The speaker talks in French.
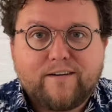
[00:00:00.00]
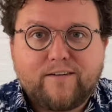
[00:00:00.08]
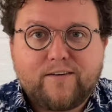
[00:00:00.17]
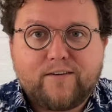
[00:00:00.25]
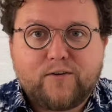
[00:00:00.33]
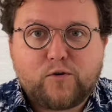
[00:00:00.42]

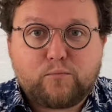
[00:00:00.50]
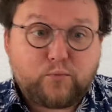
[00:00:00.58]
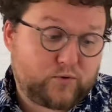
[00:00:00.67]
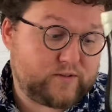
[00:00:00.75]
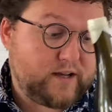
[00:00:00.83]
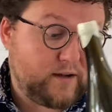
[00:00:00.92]
Euh,
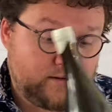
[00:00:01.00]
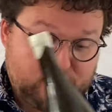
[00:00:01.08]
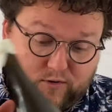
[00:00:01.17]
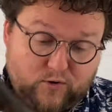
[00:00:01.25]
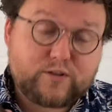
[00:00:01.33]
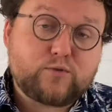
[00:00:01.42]
pour
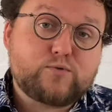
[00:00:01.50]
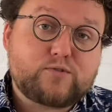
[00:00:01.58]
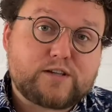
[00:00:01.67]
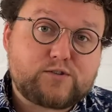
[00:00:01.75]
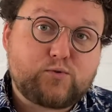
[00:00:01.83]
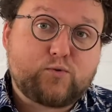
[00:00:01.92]
ça, en
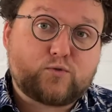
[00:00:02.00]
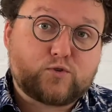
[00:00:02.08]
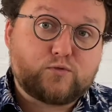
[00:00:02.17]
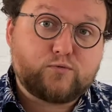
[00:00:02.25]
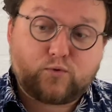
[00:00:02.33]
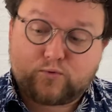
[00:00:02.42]
dégustation,
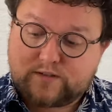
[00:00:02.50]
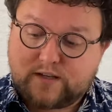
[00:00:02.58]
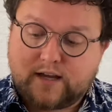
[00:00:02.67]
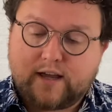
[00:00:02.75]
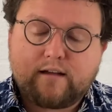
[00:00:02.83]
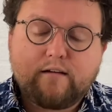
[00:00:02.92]
je vous
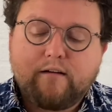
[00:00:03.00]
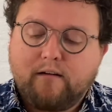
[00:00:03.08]
conseillerais